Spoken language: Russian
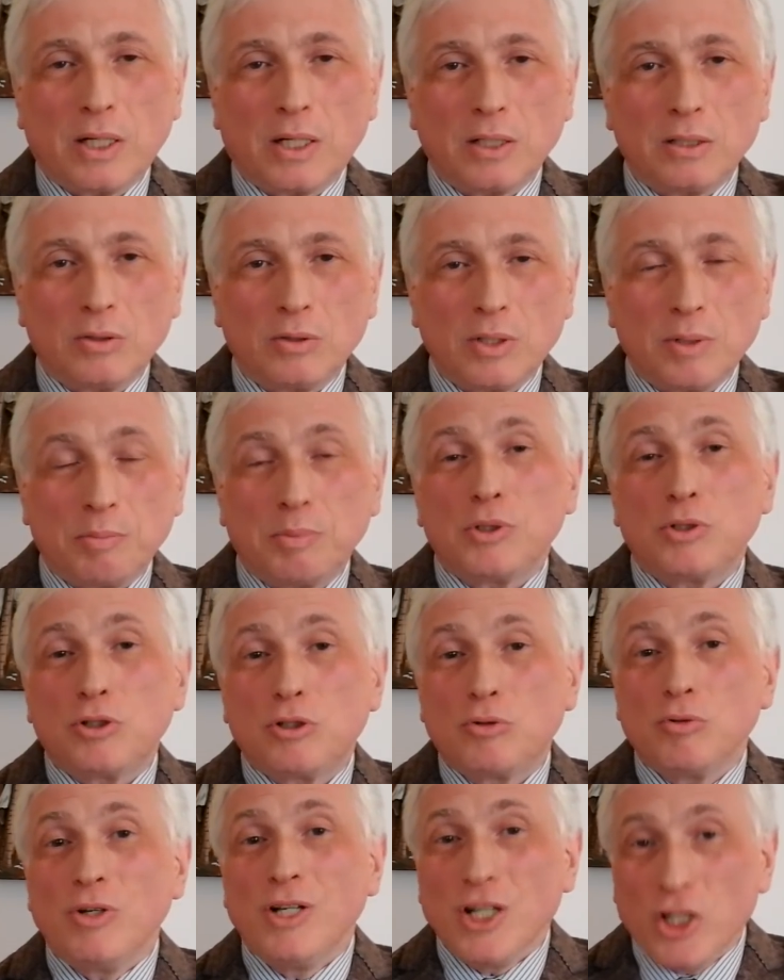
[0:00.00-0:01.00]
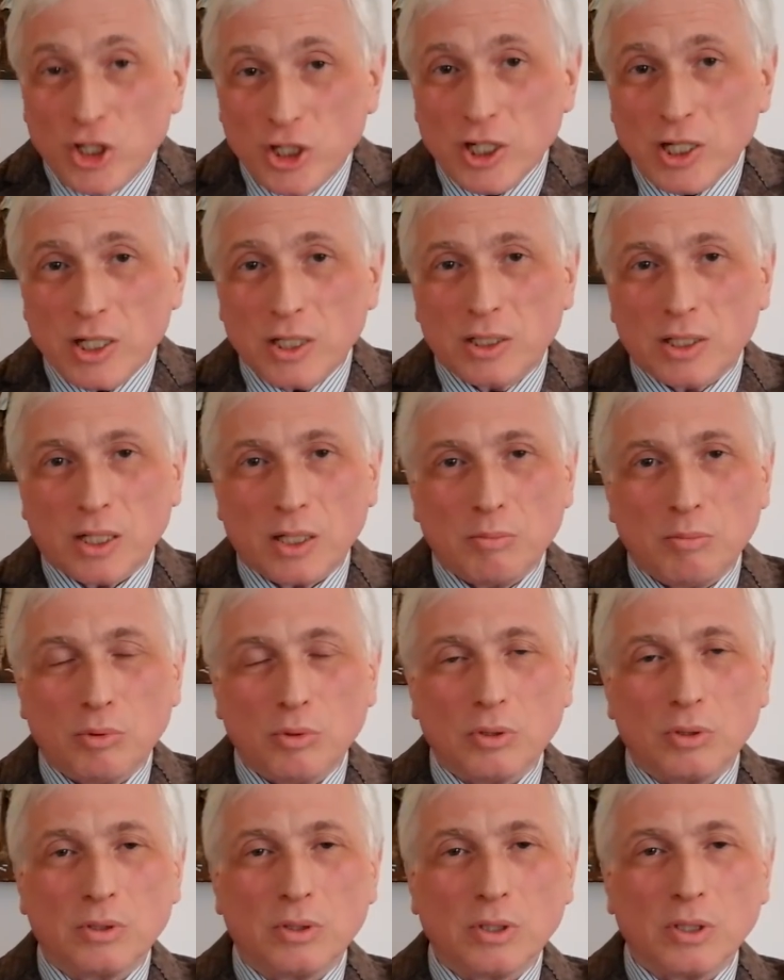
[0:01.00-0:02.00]
которые по существу лишились
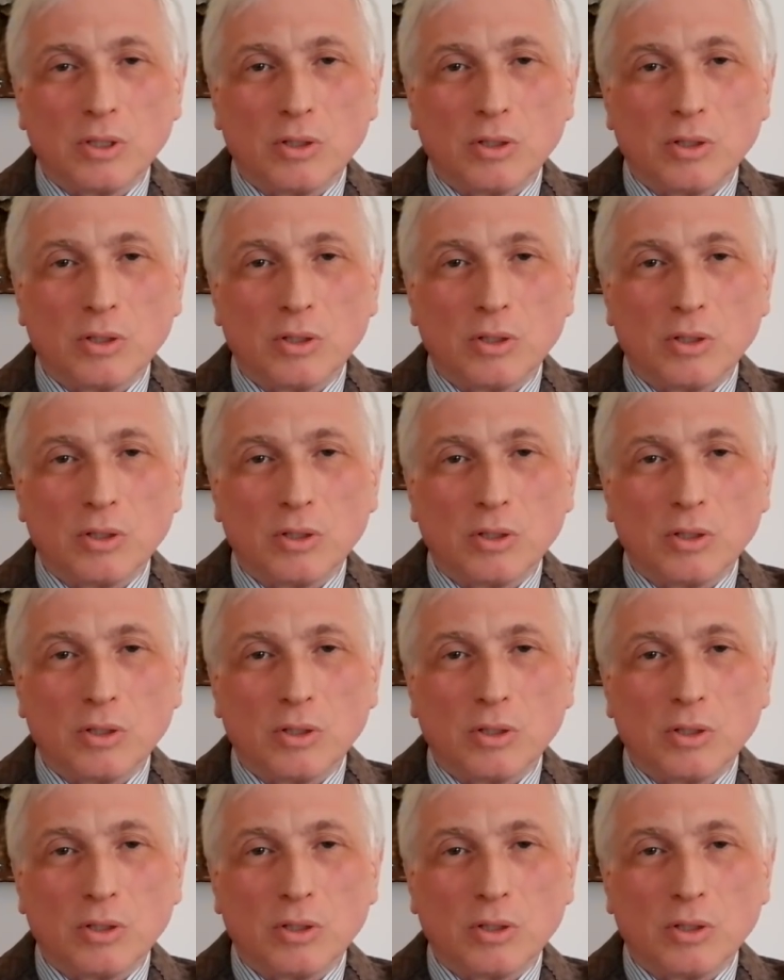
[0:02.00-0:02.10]
работы.